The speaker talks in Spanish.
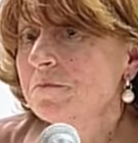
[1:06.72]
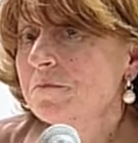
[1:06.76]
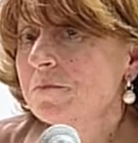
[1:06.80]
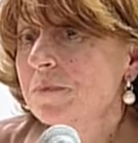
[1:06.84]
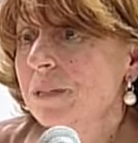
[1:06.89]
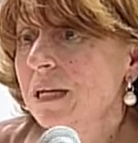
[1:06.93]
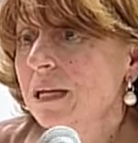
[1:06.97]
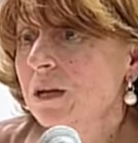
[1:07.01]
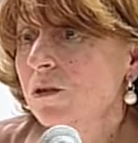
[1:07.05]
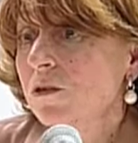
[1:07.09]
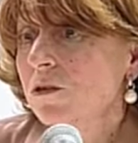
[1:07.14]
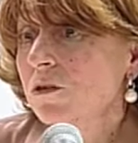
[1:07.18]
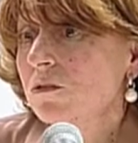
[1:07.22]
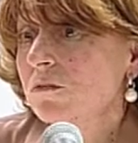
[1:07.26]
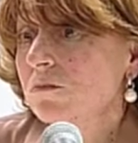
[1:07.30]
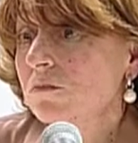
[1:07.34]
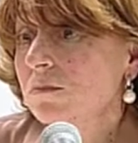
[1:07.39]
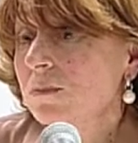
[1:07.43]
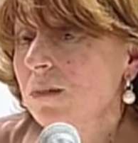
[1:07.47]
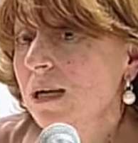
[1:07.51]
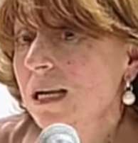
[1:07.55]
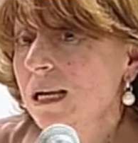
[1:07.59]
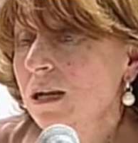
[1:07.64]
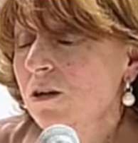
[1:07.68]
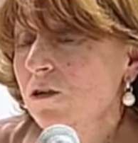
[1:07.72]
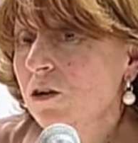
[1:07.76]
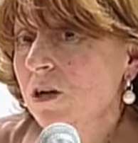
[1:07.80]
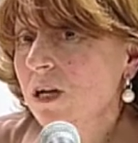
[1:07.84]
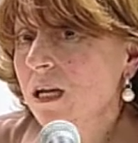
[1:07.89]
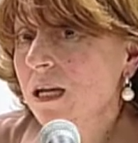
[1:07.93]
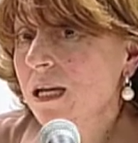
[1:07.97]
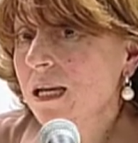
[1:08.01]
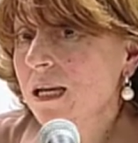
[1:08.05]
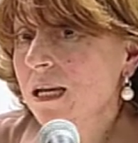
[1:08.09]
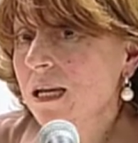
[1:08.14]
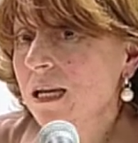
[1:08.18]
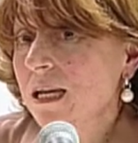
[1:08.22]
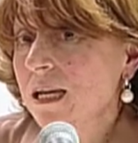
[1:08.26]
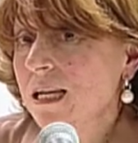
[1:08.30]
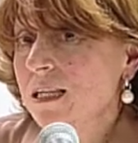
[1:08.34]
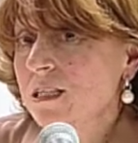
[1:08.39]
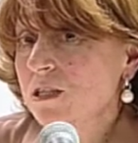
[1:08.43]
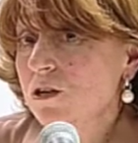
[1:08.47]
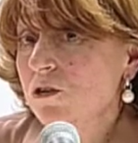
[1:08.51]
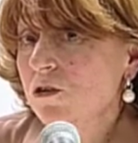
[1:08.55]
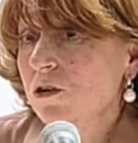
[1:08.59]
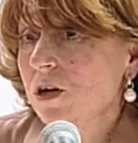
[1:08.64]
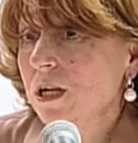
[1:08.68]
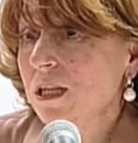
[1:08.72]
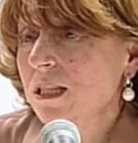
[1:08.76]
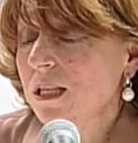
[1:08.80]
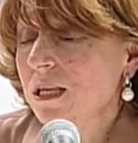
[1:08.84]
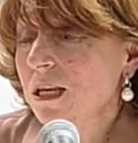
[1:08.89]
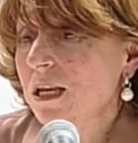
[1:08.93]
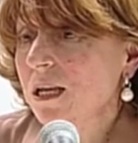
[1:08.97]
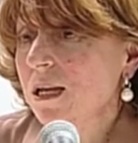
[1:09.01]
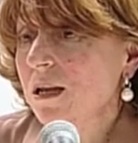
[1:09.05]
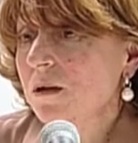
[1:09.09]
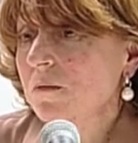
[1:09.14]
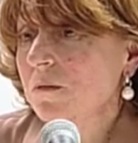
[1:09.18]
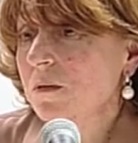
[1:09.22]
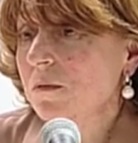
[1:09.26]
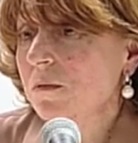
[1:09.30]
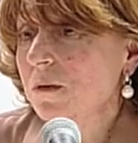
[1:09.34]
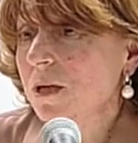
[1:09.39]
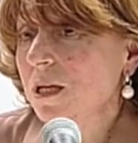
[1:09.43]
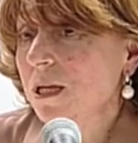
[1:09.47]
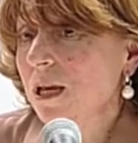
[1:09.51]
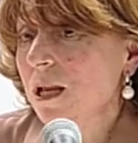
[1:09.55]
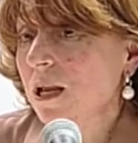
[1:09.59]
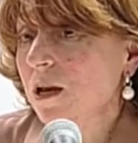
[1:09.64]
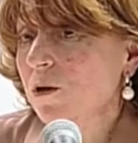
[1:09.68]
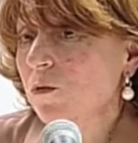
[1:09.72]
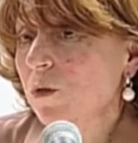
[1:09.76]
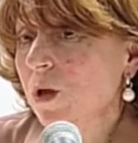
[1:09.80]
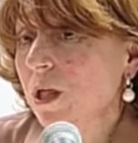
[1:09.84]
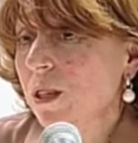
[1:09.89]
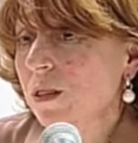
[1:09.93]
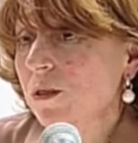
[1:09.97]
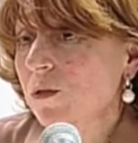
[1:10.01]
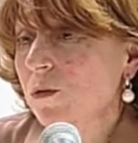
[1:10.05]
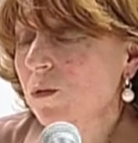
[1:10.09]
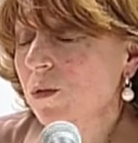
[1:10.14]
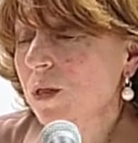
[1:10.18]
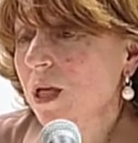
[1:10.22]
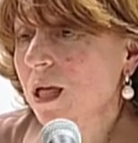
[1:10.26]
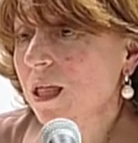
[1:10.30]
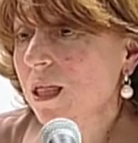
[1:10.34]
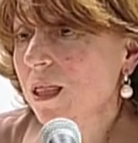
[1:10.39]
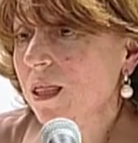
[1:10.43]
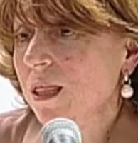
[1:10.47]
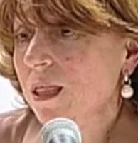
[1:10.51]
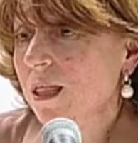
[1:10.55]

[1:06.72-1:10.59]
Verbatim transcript: Pero creo que es lo que tiene vivir en una ciudad